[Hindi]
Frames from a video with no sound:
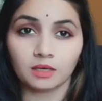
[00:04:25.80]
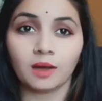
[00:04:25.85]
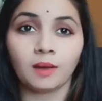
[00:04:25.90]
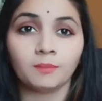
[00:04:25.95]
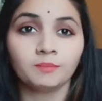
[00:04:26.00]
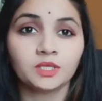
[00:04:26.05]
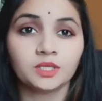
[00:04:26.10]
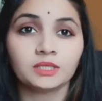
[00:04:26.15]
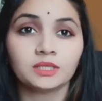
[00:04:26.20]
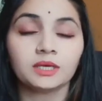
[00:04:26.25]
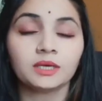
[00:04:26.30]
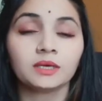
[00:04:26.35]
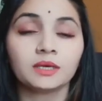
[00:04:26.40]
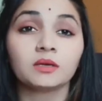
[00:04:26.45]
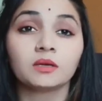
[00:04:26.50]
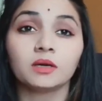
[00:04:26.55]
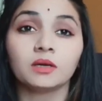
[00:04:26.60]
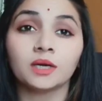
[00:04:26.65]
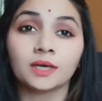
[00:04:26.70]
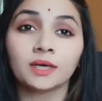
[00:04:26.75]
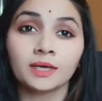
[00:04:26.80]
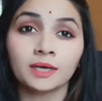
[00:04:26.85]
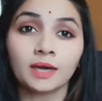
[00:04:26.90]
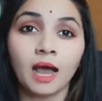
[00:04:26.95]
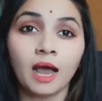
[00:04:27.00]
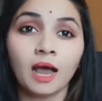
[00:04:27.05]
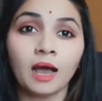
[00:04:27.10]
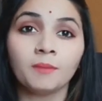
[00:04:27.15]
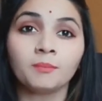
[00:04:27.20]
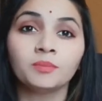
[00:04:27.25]
अब जैसे अगर
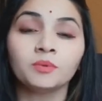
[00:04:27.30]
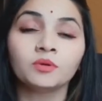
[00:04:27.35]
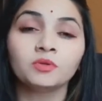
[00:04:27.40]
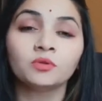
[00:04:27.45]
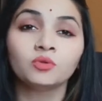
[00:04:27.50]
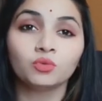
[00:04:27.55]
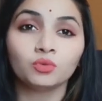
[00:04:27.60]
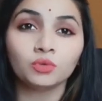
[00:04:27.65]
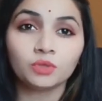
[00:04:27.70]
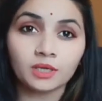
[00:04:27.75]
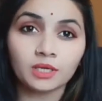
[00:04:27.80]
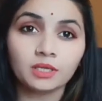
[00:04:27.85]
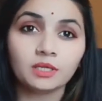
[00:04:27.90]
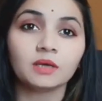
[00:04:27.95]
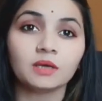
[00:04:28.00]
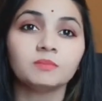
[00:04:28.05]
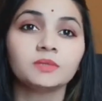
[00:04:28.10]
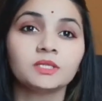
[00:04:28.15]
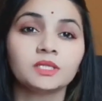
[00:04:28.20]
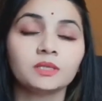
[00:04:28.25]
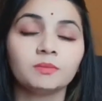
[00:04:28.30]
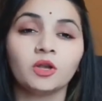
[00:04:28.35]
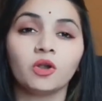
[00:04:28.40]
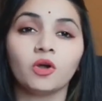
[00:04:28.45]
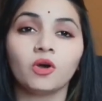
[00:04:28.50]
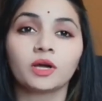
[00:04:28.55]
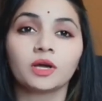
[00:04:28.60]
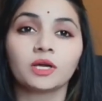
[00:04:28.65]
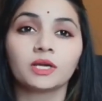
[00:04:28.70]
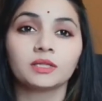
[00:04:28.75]
आप दूसरे धर्म से
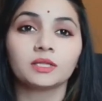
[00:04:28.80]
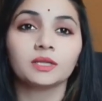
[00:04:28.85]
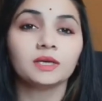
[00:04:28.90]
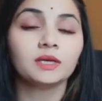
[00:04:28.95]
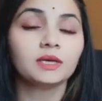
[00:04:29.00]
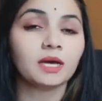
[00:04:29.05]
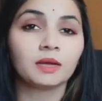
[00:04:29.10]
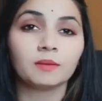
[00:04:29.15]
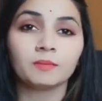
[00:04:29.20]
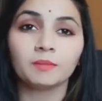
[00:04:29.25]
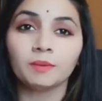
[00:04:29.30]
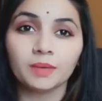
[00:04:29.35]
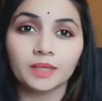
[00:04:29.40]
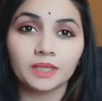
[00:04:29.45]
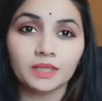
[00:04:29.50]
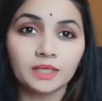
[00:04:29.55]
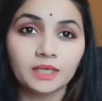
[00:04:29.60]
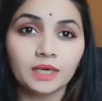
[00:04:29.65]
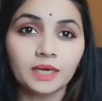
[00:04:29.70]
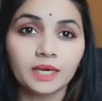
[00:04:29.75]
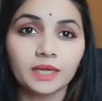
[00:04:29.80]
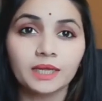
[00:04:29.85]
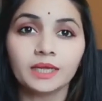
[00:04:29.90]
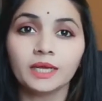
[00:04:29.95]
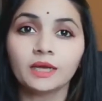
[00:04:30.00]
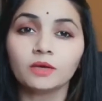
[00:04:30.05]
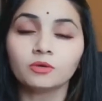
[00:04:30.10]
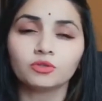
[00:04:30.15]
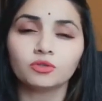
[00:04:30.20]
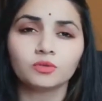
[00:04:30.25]
बिलोंग करते हैं घर में मंदिर नहीं
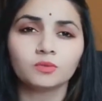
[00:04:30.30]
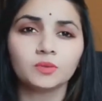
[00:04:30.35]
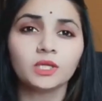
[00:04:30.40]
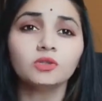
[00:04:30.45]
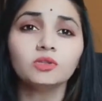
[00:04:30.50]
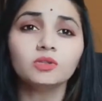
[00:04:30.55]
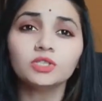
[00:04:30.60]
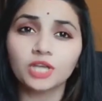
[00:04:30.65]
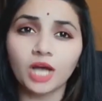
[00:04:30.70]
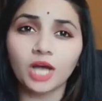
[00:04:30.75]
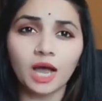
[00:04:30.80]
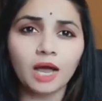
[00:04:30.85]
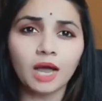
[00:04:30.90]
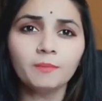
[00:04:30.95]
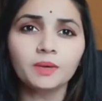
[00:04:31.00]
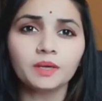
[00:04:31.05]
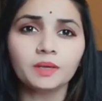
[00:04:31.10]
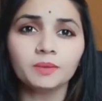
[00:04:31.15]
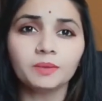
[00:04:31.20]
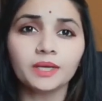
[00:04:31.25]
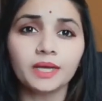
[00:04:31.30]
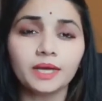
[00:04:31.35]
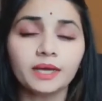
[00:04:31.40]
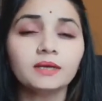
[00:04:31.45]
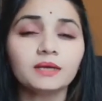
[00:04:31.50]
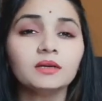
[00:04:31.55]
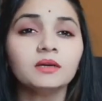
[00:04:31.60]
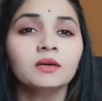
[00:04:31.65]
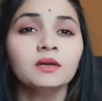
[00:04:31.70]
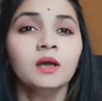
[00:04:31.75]
है कुछ नहीं है तो जहाँ पर भी
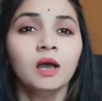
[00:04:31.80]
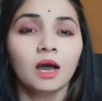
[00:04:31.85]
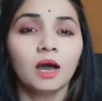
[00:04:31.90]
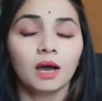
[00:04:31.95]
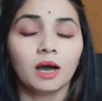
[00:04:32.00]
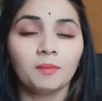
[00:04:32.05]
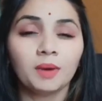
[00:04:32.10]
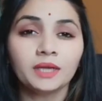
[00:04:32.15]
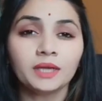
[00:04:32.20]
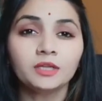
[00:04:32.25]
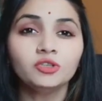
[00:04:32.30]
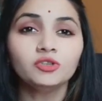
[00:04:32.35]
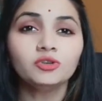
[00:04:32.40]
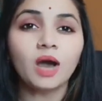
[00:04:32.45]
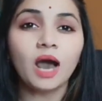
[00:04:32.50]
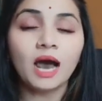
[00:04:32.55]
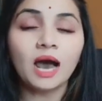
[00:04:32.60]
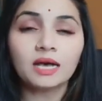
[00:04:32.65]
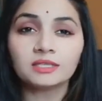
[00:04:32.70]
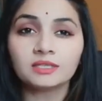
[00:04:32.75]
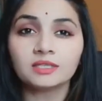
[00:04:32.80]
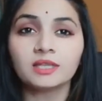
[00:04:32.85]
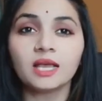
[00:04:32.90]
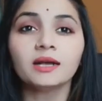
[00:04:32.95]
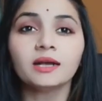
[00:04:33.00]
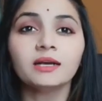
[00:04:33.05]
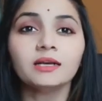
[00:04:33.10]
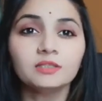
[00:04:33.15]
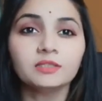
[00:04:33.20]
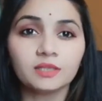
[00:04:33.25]
एक हमारी जो
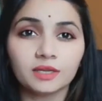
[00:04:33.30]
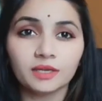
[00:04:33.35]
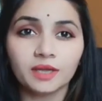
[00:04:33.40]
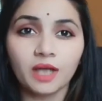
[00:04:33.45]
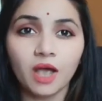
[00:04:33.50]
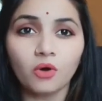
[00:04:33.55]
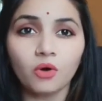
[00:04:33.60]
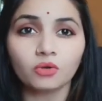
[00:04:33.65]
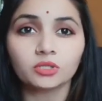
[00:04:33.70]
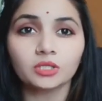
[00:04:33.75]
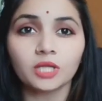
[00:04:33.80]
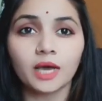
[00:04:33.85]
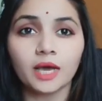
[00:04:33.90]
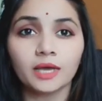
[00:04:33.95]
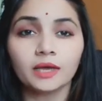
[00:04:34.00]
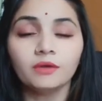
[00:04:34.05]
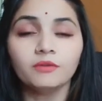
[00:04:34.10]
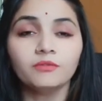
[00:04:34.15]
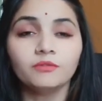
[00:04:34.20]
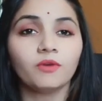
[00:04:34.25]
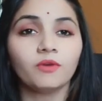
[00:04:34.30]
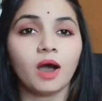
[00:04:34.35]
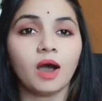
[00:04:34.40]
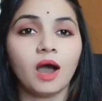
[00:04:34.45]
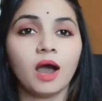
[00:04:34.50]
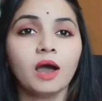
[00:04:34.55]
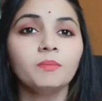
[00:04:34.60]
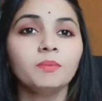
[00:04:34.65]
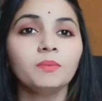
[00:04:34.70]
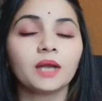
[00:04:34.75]
आस्था का जरिया होता है
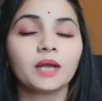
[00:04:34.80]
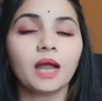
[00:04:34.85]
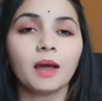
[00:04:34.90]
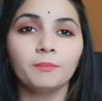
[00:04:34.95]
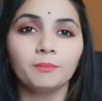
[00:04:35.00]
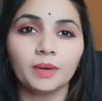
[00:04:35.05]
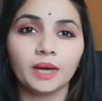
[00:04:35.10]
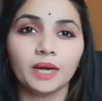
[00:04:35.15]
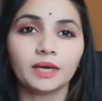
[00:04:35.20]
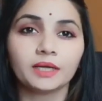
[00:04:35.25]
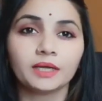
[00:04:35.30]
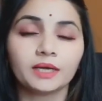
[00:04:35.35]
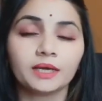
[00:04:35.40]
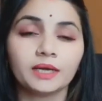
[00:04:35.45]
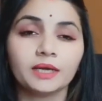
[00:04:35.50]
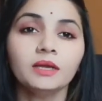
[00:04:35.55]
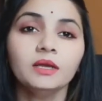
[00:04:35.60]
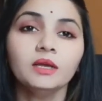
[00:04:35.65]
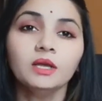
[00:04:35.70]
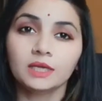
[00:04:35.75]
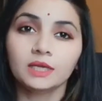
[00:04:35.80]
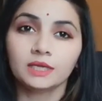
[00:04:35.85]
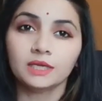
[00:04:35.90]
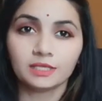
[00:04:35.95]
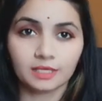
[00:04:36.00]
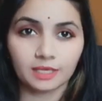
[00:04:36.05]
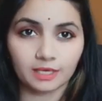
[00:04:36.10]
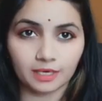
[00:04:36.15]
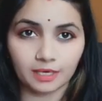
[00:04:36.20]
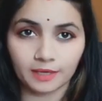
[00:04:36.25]
वहाँ पर आप बैठ के
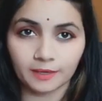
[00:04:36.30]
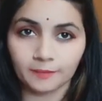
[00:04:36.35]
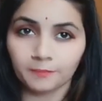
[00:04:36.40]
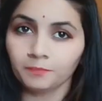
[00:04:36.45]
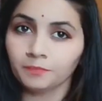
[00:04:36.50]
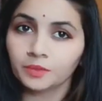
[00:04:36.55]
इसे करें